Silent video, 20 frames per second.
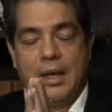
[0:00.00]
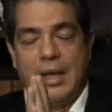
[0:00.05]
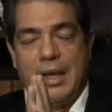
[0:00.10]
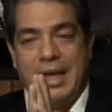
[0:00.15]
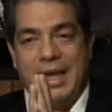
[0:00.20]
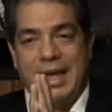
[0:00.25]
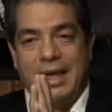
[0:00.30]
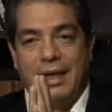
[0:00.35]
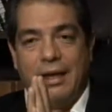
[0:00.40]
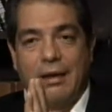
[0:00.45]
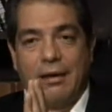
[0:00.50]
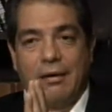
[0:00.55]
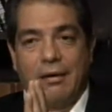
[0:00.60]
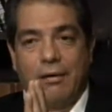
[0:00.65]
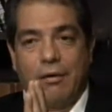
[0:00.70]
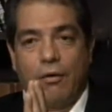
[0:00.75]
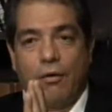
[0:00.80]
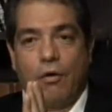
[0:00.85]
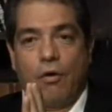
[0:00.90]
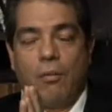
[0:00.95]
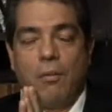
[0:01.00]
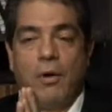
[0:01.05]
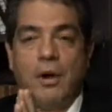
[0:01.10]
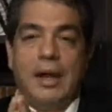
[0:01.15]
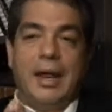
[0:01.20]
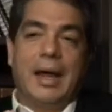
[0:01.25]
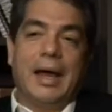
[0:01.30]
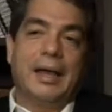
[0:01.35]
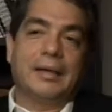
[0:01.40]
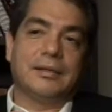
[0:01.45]
¿Y eh, ¿Cómo
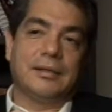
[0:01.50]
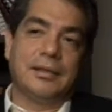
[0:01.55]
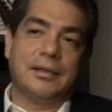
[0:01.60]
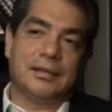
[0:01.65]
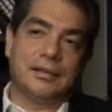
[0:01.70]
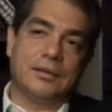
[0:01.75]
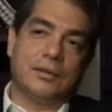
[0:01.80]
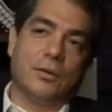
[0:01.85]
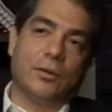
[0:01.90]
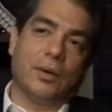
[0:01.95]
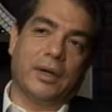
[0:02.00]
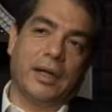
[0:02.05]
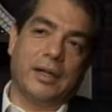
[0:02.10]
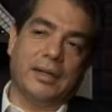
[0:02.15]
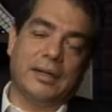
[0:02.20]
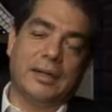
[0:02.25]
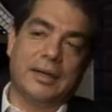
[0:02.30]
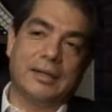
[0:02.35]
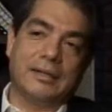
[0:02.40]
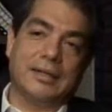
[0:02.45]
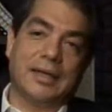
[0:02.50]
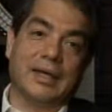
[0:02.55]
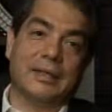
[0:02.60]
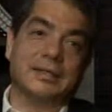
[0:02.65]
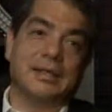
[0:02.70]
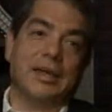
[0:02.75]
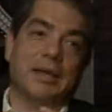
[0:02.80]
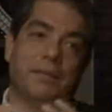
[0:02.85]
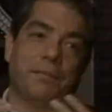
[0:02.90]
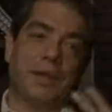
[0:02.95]
le haces o qué tienes que
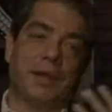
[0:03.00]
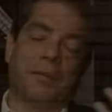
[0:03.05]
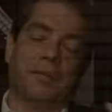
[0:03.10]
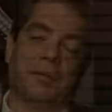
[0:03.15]
hacer para